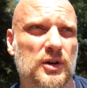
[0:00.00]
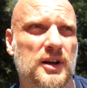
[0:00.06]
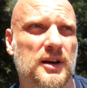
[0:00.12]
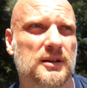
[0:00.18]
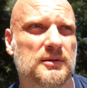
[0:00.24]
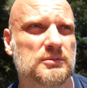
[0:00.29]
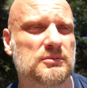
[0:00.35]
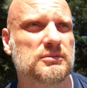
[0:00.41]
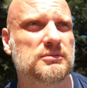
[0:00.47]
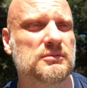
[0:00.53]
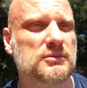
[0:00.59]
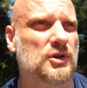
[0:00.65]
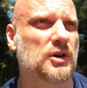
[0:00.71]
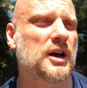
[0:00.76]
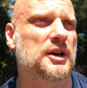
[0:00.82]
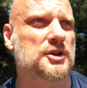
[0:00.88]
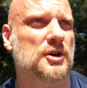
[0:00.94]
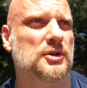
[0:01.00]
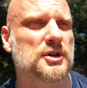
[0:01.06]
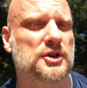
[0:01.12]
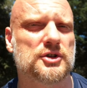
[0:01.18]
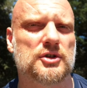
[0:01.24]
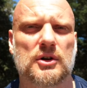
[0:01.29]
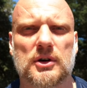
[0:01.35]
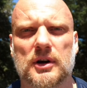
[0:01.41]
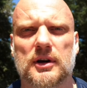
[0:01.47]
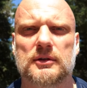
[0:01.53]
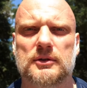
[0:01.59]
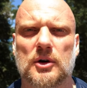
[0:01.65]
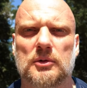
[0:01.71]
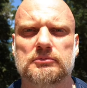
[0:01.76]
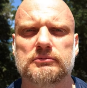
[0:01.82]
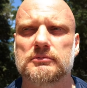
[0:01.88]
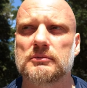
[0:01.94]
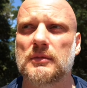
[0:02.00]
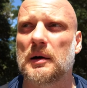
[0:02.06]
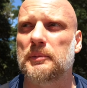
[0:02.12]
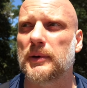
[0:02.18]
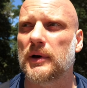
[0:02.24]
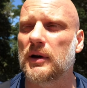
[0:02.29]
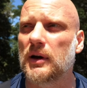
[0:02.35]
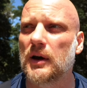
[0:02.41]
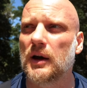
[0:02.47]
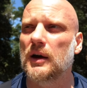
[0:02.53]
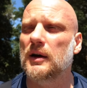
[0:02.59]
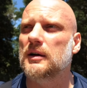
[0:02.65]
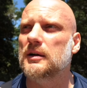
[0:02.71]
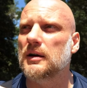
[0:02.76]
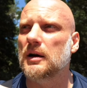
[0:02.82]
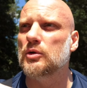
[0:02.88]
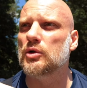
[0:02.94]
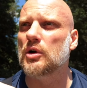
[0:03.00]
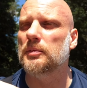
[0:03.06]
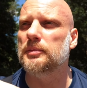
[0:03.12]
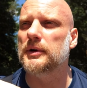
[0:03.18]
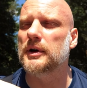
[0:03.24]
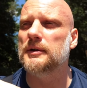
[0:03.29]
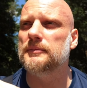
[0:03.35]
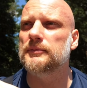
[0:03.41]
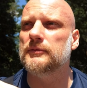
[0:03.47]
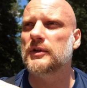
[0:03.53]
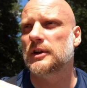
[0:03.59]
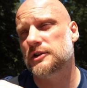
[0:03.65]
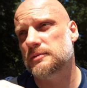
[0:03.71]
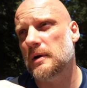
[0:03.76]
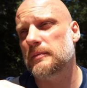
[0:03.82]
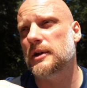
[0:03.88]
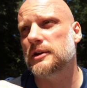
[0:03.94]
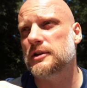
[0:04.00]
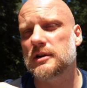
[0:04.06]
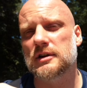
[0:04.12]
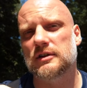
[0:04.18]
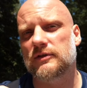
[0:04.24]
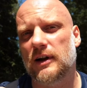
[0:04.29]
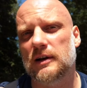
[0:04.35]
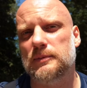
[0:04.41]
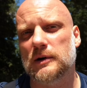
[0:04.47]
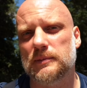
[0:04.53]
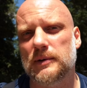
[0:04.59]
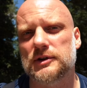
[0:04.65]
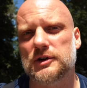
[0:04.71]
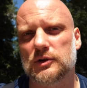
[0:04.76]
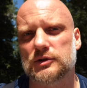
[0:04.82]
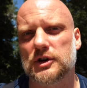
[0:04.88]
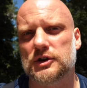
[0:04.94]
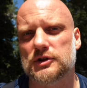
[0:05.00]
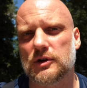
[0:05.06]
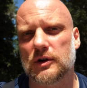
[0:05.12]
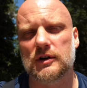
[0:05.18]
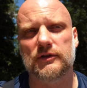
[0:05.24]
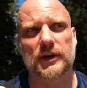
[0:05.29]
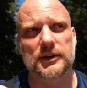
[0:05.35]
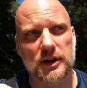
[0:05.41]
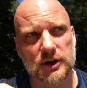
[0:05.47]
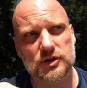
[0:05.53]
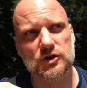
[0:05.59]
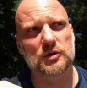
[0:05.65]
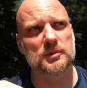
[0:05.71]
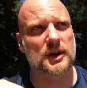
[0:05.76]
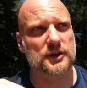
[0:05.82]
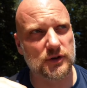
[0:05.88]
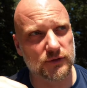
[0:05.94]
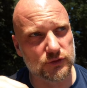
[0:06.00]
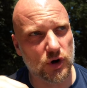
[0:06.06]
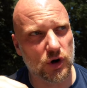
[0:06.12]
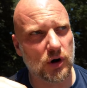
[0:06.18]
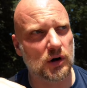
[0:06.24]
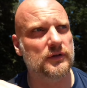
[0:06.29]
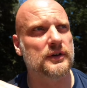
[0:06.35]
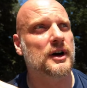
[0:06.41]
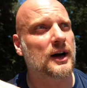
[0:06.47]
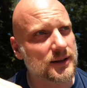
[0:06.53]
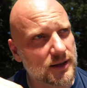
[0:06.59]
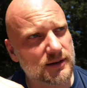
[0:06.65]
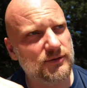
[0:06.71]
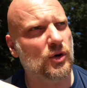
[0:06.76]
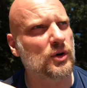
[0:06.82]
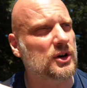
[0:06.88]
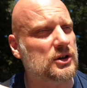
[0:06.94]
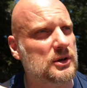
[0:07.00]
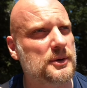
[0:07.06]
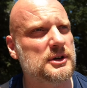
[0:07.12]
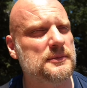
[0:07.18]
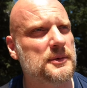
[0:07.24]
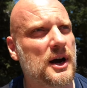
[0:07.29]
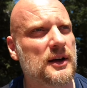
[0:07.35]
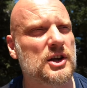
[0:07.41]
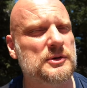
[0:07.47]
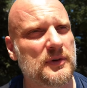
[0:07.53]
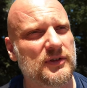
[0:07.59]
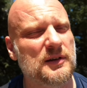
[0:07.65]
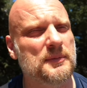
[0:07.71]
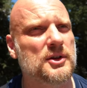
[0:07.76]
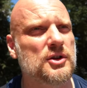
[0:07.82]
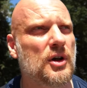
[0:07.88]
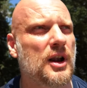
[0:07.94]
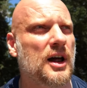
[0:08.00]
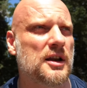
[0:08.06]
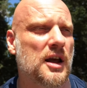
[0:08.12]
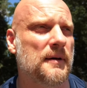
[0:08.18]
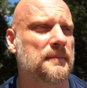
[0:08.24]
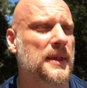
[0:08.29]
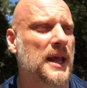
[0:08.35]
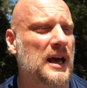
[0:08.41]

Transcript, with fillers: ile kojarzę chociaż trochę tą mapę y, Europy, więc mam nadzieję, że w Alpach będzie chociaż trochę fajniejszych obrazków drogowych, ale tak w ogóle to będziemy gadać pewnie w Mediolanie,